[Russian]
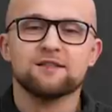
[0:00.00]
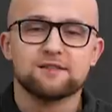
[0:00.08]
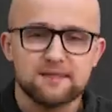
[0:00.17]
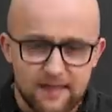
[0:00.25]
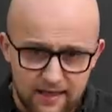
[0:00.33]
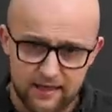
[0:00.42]

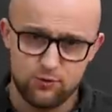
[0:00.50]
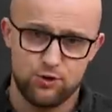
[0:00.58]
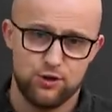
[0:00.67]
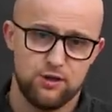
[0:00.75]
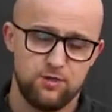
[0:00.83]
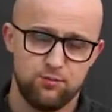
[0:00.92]

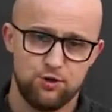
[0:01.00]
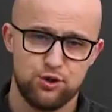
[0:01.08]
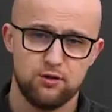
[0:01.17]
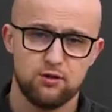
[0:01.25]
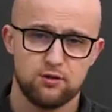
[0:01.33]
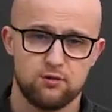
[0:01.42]
Следующий тип
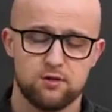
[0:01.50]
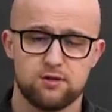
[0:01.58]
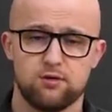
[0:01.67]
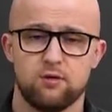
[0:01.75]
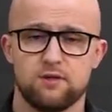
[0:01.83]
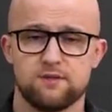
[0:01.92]
мужчин, которых
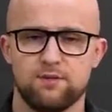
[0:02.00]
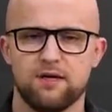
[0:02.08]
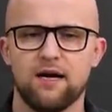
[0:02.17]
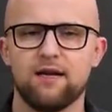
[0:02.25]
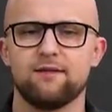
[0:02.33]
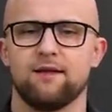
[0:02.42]
стоит
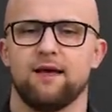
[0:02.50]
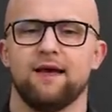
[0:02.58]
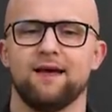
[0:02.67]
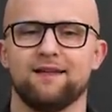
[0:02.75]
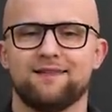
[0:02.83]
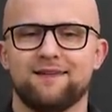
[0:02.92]
избегать,
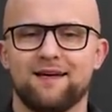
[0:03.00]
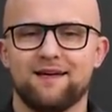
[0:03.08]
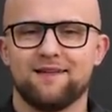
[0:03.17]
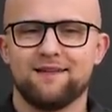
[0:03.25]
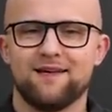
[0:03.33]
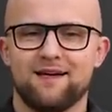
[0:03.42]

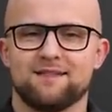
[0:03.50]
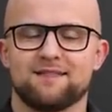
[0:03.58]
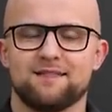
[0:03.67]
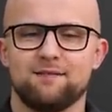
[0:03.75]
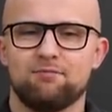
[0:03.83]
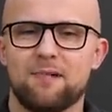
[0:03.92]
это
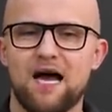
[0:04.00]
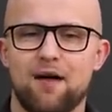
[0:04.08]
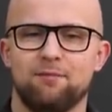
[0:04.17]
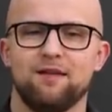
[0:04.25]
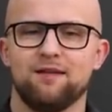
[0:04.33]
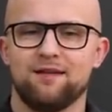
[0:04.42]
наши
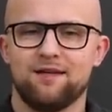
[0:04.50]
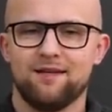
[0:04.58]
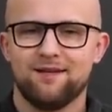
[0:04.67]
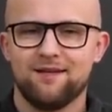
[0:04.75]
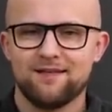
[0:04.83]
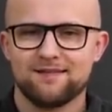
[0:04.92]

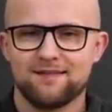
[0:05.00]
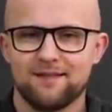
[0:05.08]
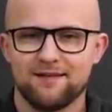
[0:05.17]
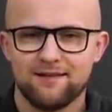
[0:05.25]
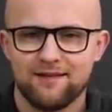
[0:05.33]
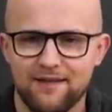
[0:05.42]
маменькины
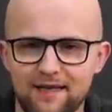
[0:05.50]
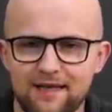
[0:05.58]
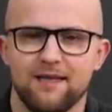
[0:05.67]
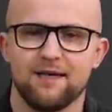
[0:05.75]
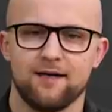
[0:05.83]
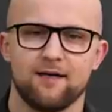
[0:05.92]

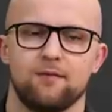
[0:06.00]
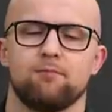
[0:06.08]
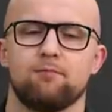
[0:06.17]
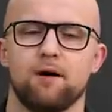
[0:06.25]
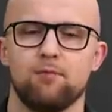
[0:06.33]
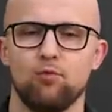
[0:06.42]
сынки,
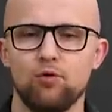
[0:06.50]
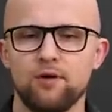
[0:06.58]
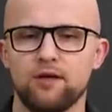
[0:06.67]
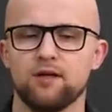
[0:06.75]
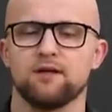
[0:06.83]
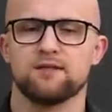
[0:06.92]

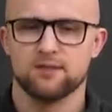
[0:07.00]
мамулькины